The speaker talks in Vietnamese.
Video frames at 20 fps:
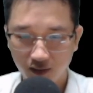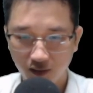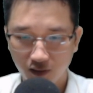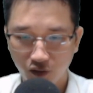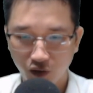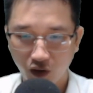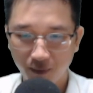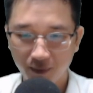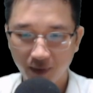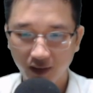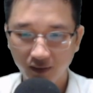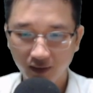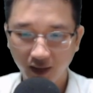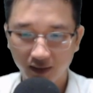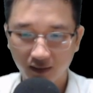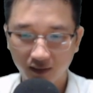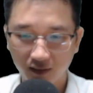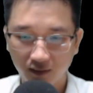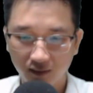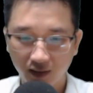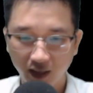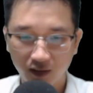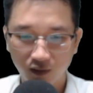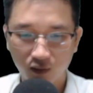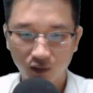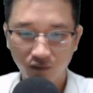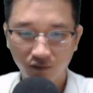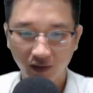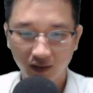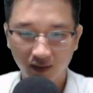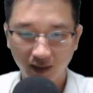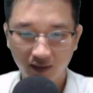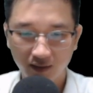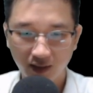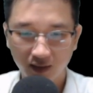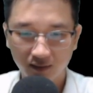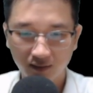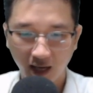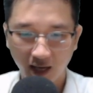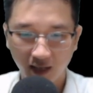Nó biến thành tử tinh cũng vì thanh
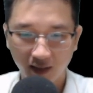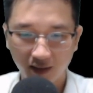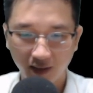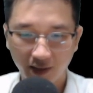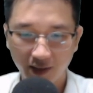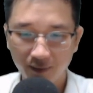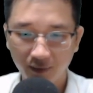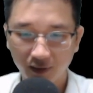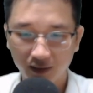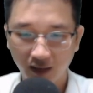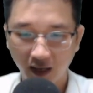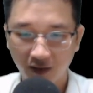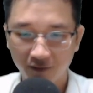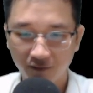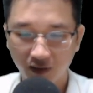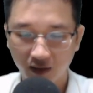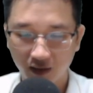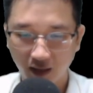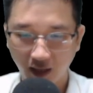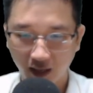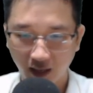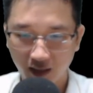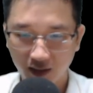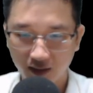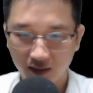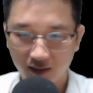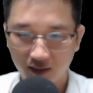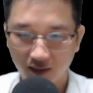niên tà khí mà ta vừa kể.